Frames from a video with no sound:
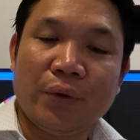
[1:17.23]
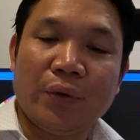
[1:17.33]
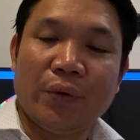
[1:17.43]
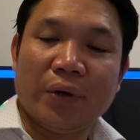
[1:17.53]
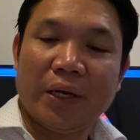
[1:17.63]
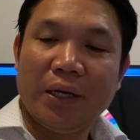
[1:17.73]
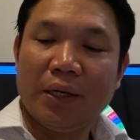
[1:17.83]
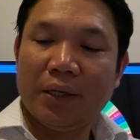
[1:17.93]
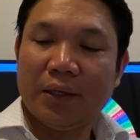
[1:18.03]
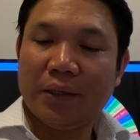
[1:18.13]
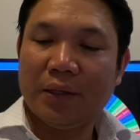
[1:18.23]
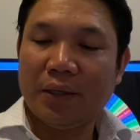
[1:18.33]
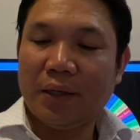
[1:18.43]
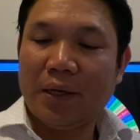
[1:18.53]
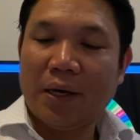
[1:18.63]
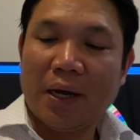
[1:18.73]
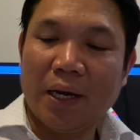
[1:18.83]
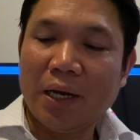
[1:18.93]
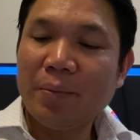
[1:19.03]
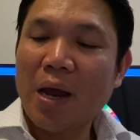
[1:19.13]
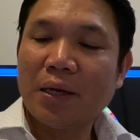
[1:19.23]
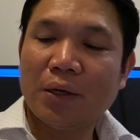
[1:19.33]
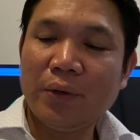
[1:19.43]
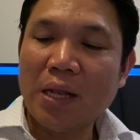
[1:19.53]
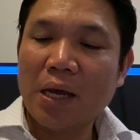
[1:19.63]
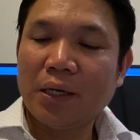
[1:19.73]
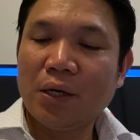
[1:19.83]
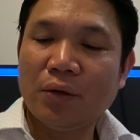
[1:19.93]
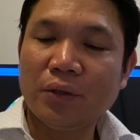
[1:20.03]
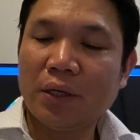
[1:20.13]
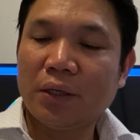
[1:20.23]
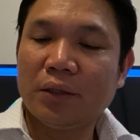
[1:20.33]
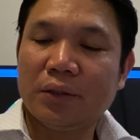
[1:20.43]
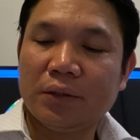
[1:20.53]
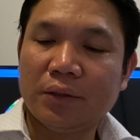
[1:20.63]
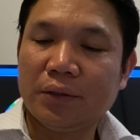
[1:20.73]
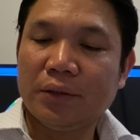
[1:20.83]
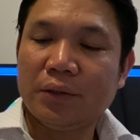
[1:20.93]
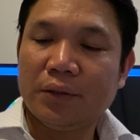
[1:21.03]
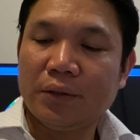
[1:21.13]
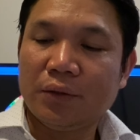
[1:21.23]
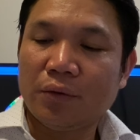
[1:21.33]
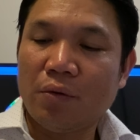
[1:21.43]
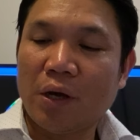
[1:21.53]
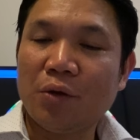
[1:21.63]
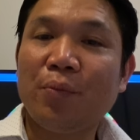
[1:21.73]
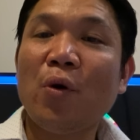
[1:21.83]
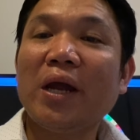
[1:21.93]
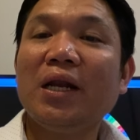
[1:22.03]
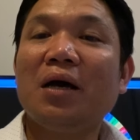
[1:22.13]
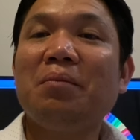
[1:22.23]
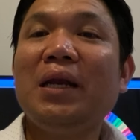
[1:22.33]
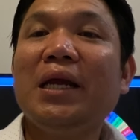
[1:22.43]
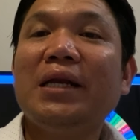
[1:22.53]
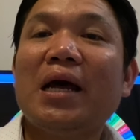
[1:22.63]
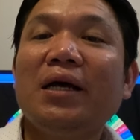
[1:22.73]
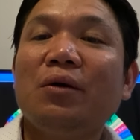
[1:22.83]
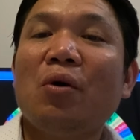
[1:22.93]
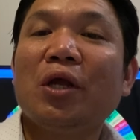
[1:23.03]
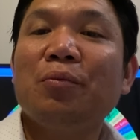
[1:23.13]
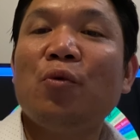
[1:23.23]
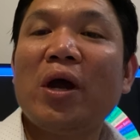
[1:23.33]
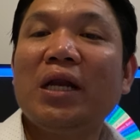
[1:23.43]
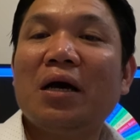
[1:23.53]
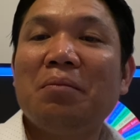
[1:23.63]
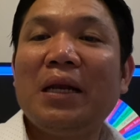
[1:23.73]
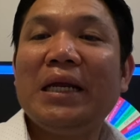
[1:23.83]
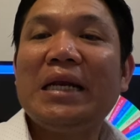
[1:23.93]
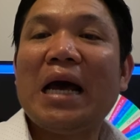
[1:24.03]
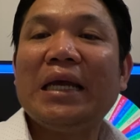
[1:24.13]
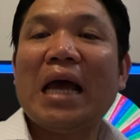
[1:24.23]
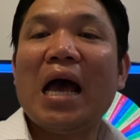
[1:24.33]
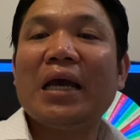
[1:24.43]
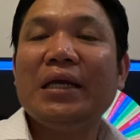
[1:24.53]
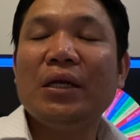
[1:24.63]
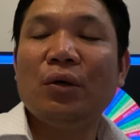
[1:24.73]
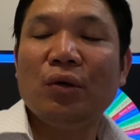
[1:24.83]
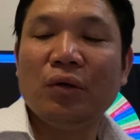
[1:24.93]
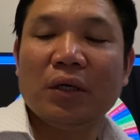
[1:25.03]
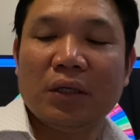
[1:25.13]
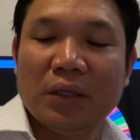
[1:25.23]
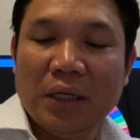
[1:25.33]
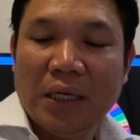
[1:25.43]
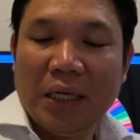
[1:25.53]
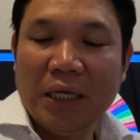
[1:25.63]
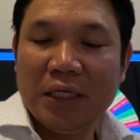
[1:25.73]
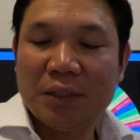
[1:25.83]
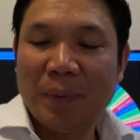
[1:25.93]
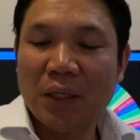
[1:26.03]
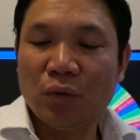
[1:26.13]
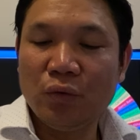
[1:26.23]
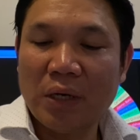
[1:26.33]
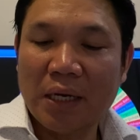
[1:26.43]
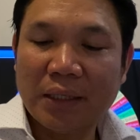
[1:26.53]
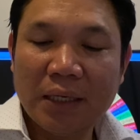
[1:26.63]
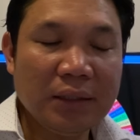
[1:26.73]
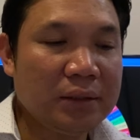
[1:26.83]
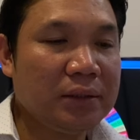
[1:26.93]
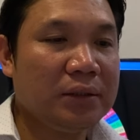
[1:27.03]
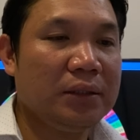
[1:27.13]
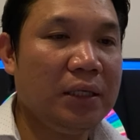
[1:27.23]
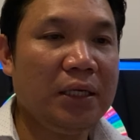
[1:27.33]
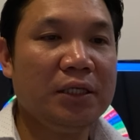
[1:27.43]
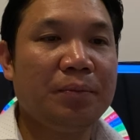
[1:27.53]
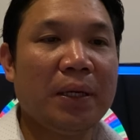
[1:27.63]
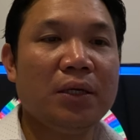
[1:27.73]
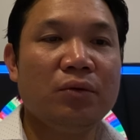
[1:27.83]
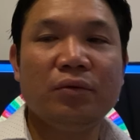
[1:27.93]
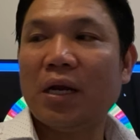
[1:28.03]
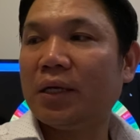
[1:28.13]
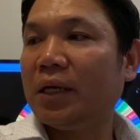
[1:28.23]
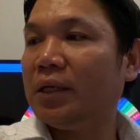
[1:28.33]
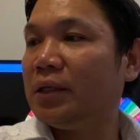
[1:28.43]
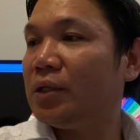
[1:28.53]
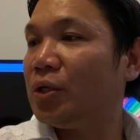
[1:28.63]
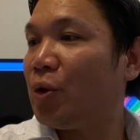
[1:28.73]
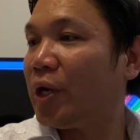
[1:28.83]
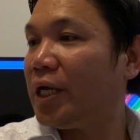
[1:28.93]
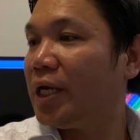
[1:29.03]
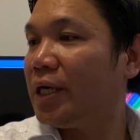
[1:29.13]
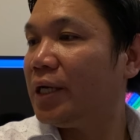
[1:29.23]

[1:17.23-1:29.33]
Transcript: Okay. Ayan na mga kawil, akin na hong uh, kung kayo po ay nakabalik na, kung kayo po ay nakabalik na ay akin na hong uh, i-spin ho natin. I-sprain ho natin. Okay na?